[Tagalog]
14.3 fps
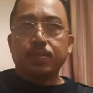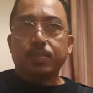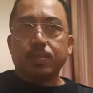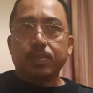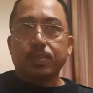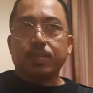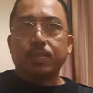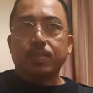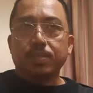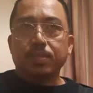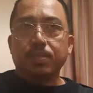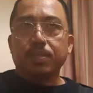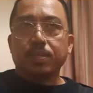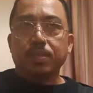
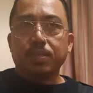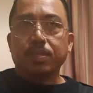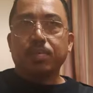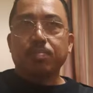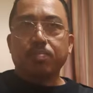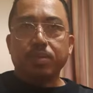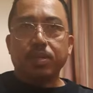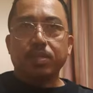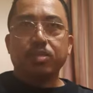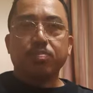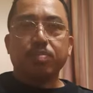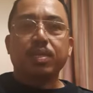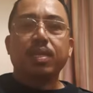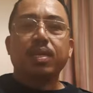ang medyo
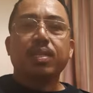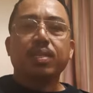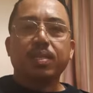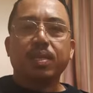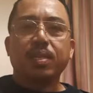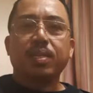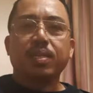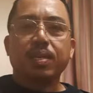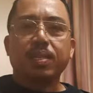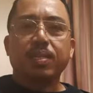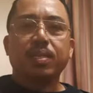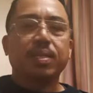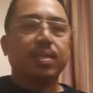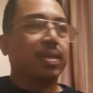matagal-tagal
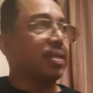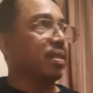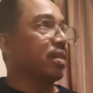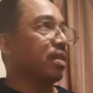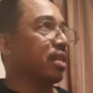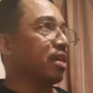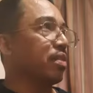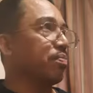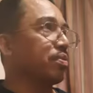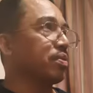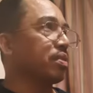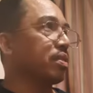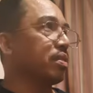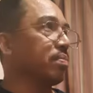yata nating live
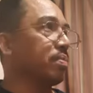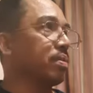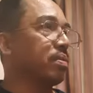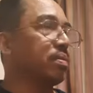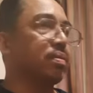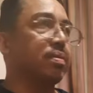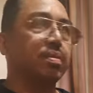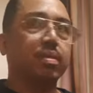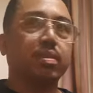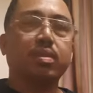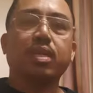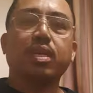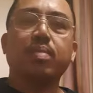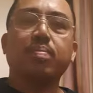stream nung
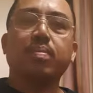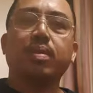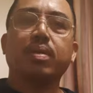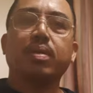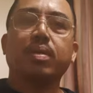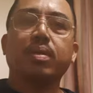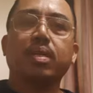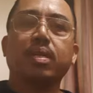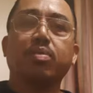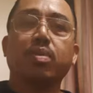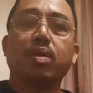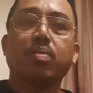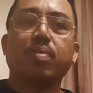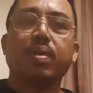time na
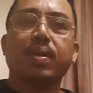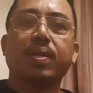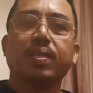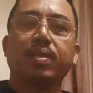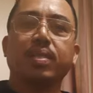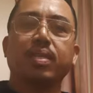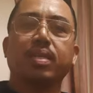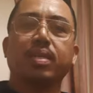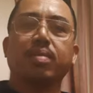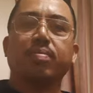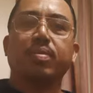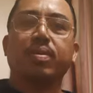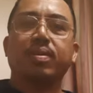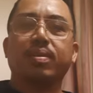nagka-quarantine
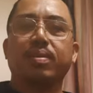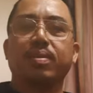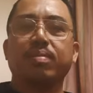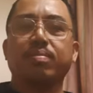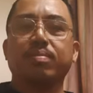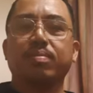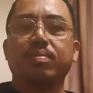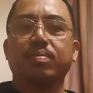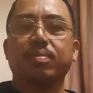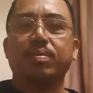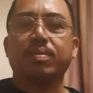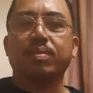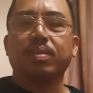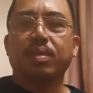kami. Ayun.
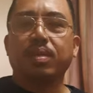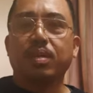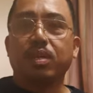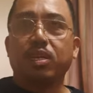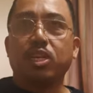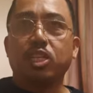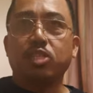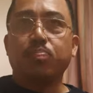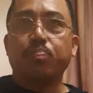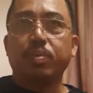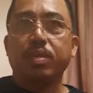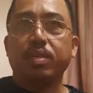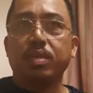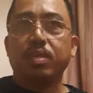
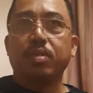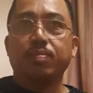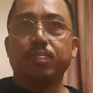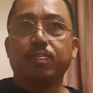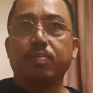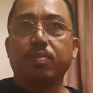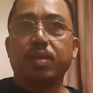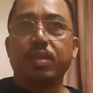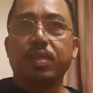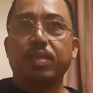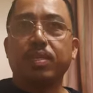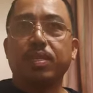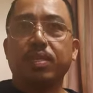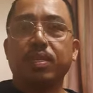Speaking of
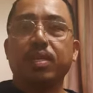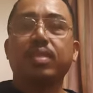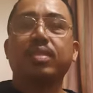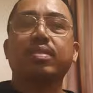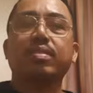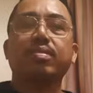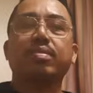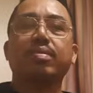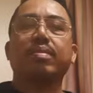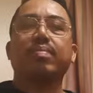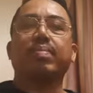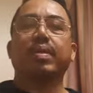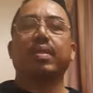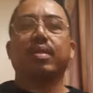quarantine guys, no?
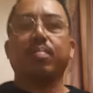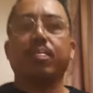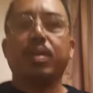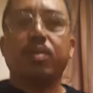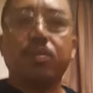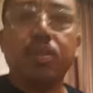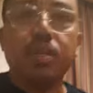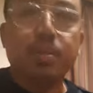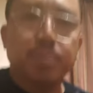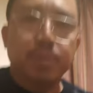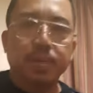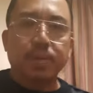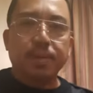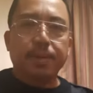Parang meron na
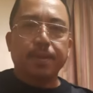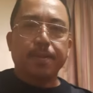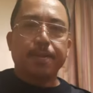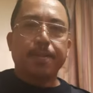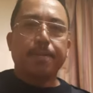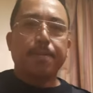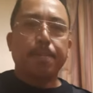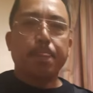namang uh,